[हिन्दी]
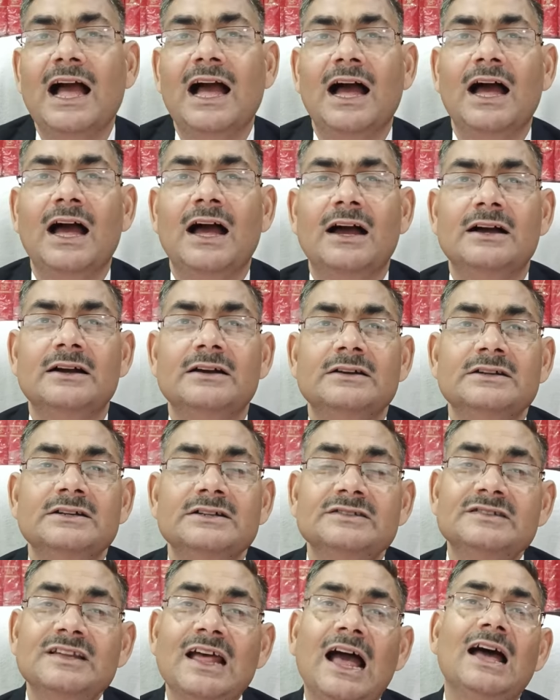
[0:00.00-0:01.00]
का
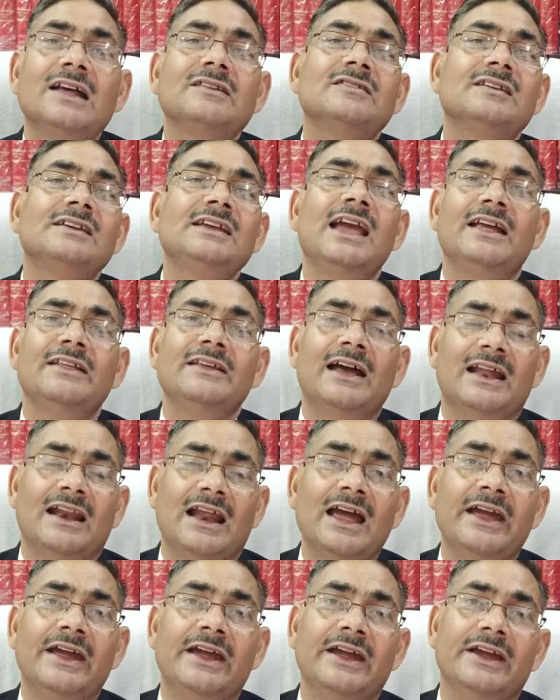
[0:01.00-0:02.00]
साहस किया जा
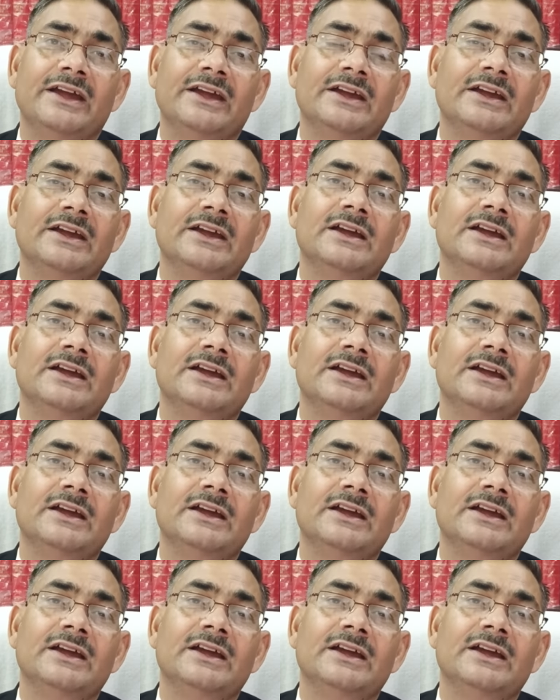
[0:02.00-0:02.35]
रहा है